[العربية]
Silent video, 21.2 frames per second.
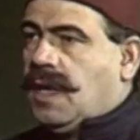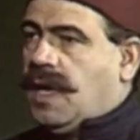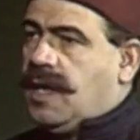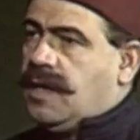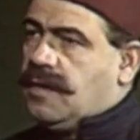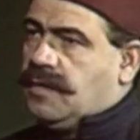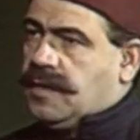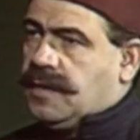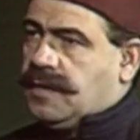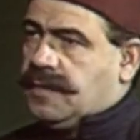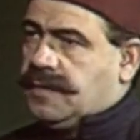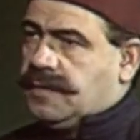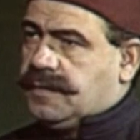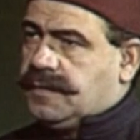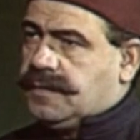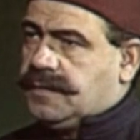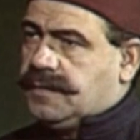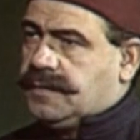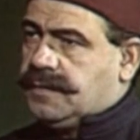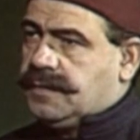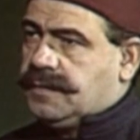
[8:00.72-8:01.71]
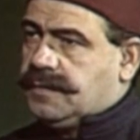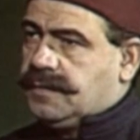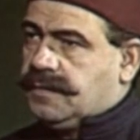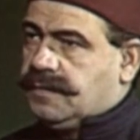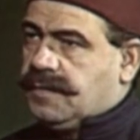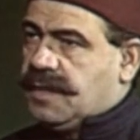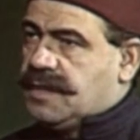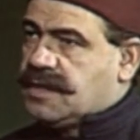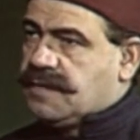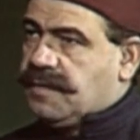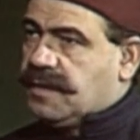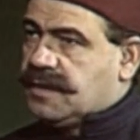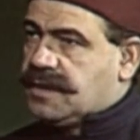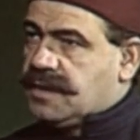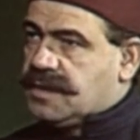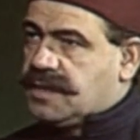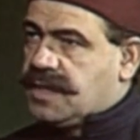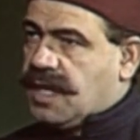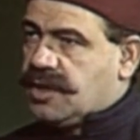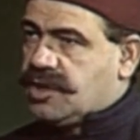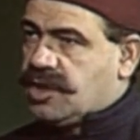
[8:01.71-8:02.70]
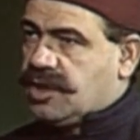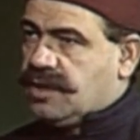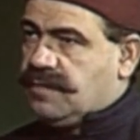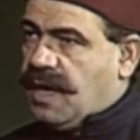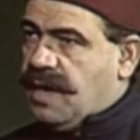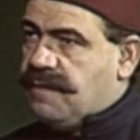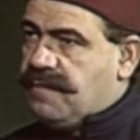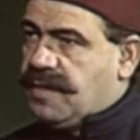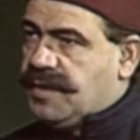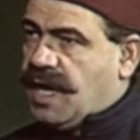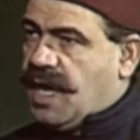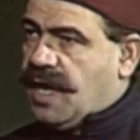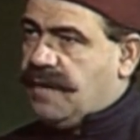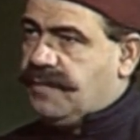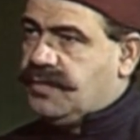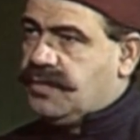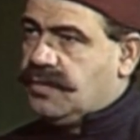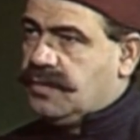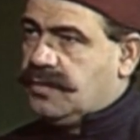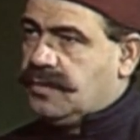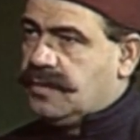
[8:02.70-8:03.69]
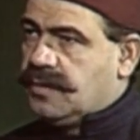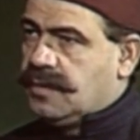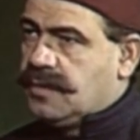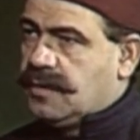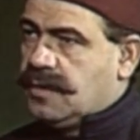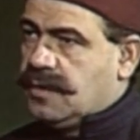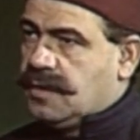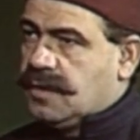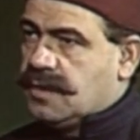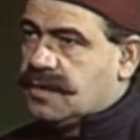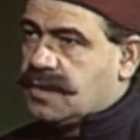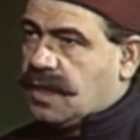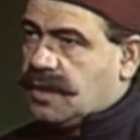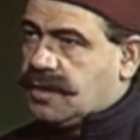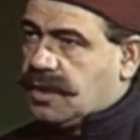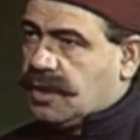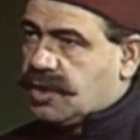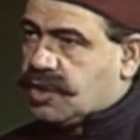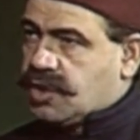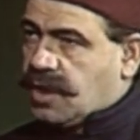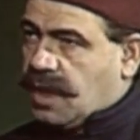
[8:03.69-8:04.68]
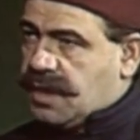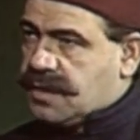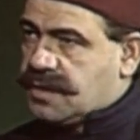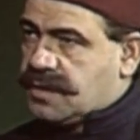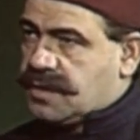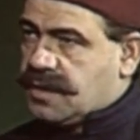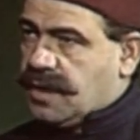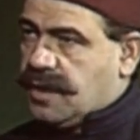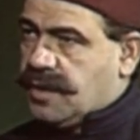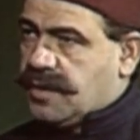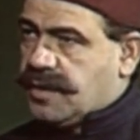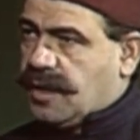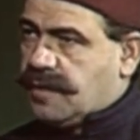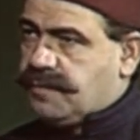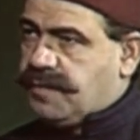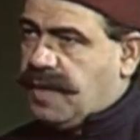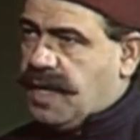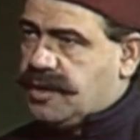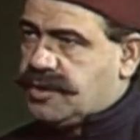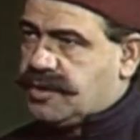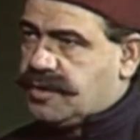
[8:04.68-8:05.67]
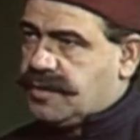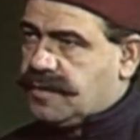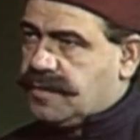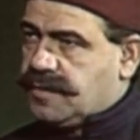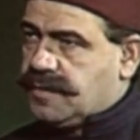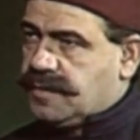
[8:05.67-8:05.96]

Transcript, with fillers: ايوه بس ما تنساش ان محمد عبده صديق شخصي لرياض باشا